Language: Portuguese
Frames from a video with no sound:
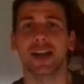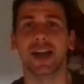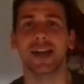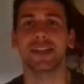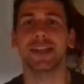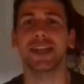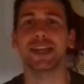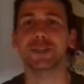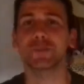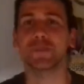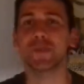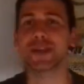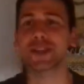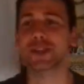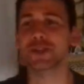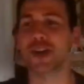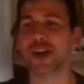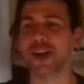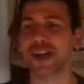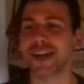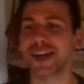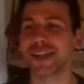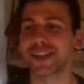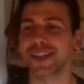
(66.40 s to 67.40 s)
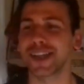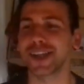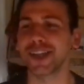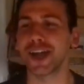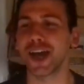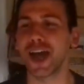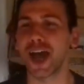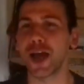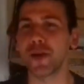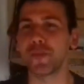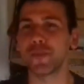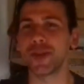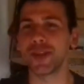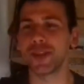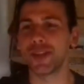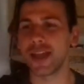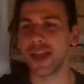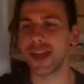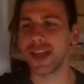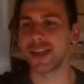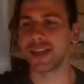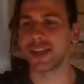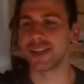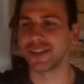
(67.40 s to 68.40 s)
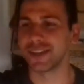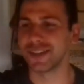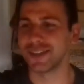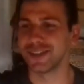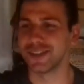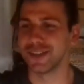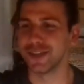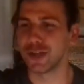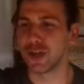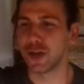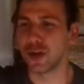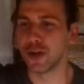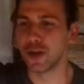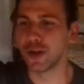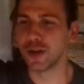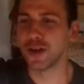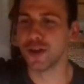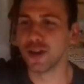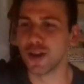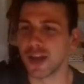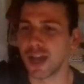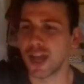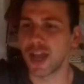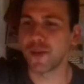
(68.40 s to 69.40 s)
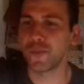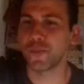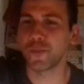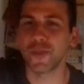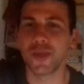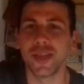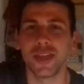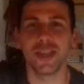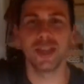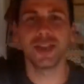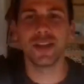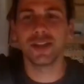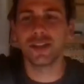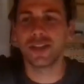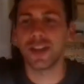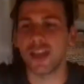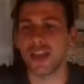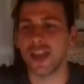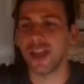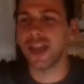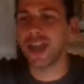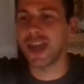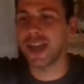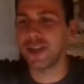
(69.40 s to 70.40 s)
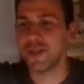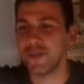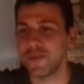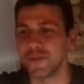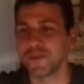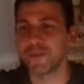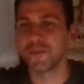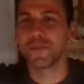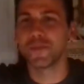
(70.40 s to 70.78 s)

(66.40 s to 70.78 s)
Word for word: Cadê as pessoas cantando o Happy Day? O Happy Day.